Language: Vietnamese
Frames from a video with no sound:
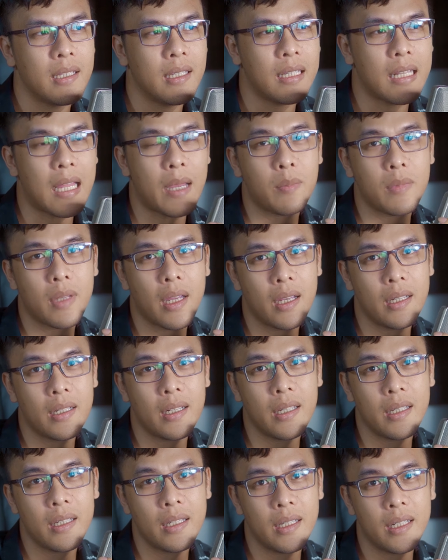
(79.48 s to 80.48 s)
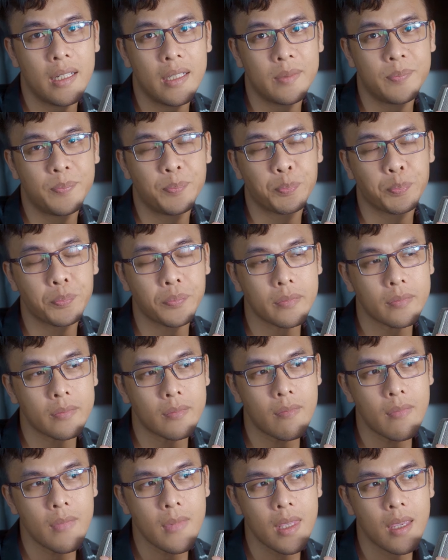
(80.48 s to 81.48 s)
thì tạm thời để
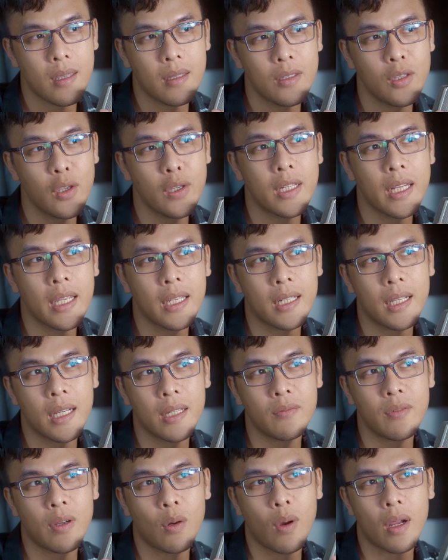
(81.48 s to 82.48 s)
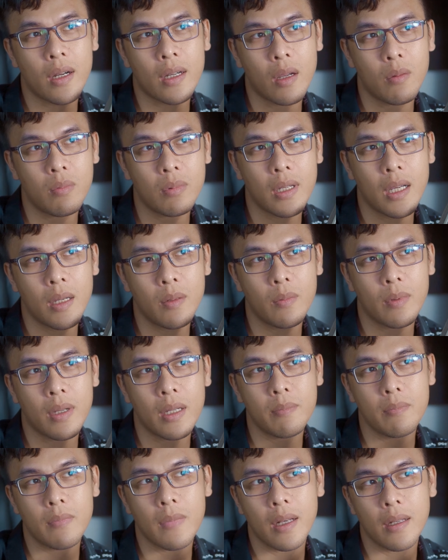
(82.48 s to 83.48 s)
duy trì kênh và hoạt động kênh một
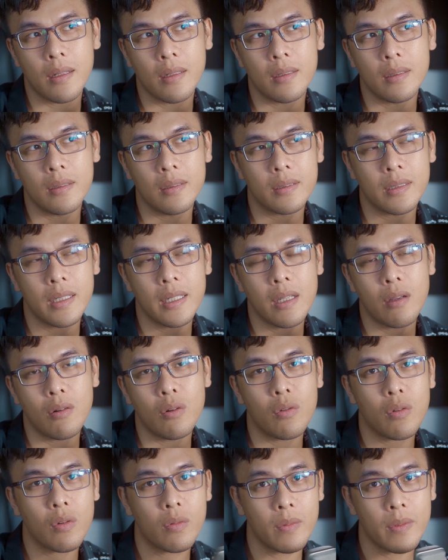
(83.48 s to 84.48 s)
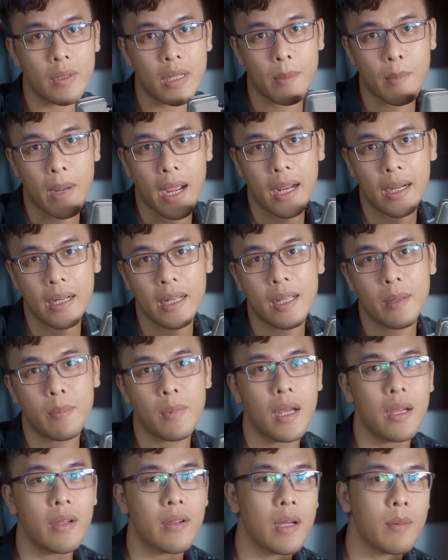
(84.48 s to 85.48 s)
cách bình thường để giao lưu cùng với các bạn để
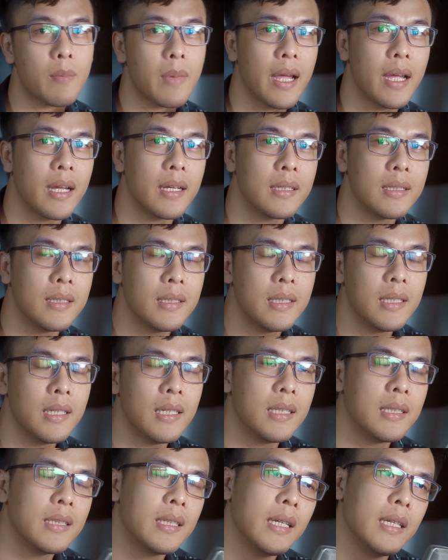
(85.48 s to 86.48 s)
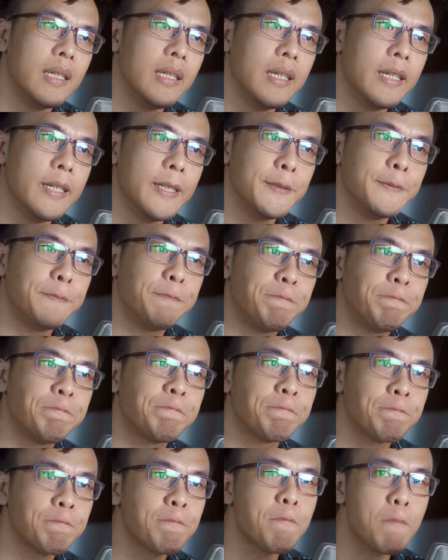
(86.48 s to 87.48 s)
gặp gỡ các bạn thì
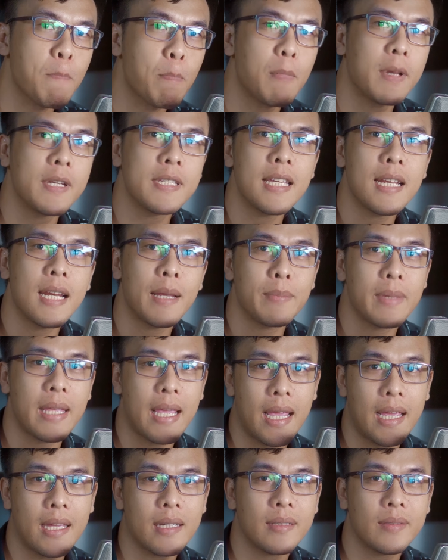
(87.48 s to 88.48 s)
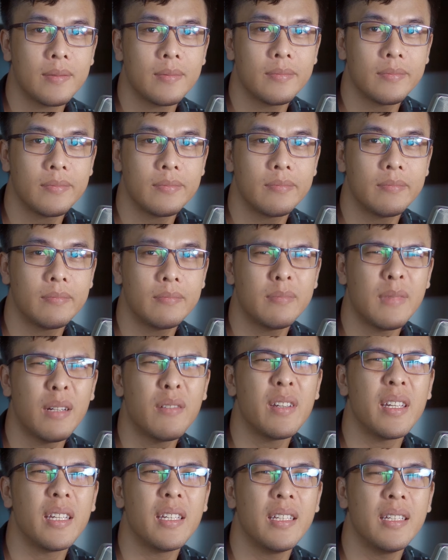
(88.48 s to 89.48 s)
mình sẽ làm nhạc
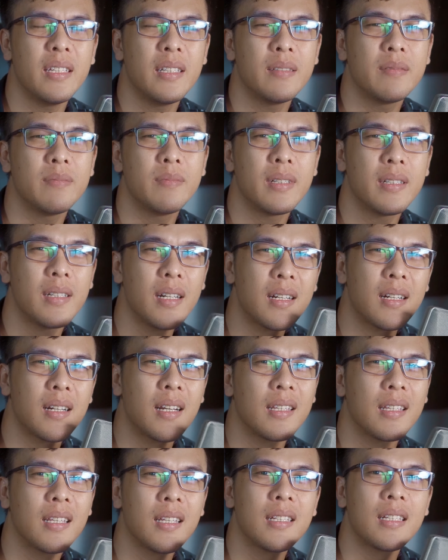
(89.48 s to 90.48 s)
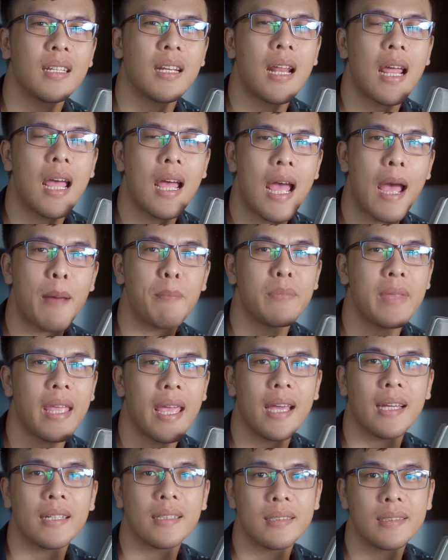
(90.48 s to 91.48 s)
bởi vì mình rất là thích âm
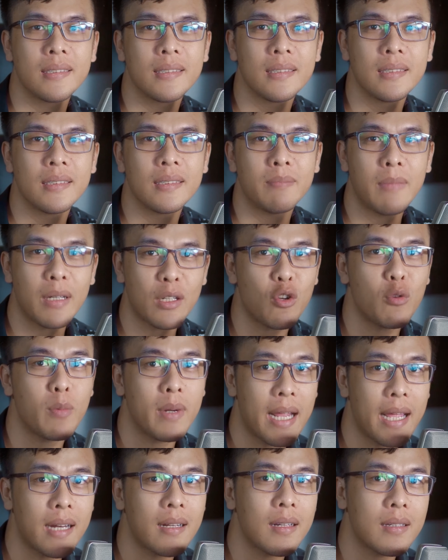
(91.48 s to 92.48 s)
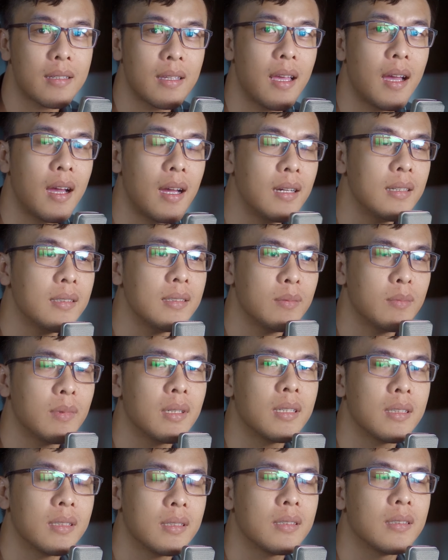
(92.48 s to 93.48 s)
nhạc mặc dù mình hát rất dở nhưng
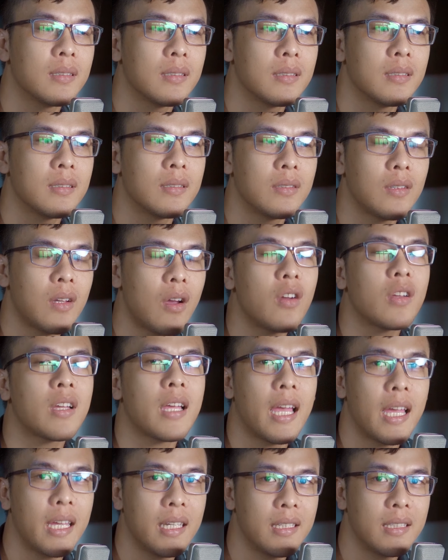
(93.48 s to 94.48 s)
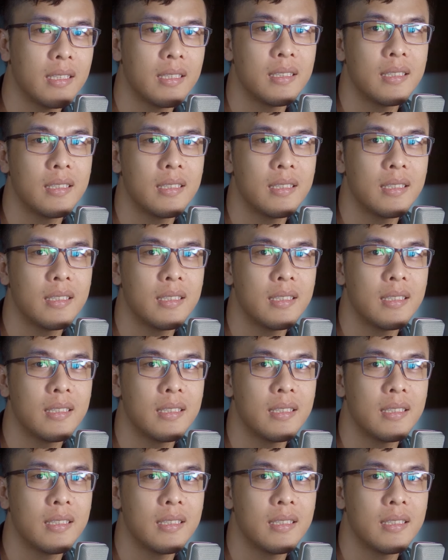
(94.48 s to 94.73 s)
mà thôi kệ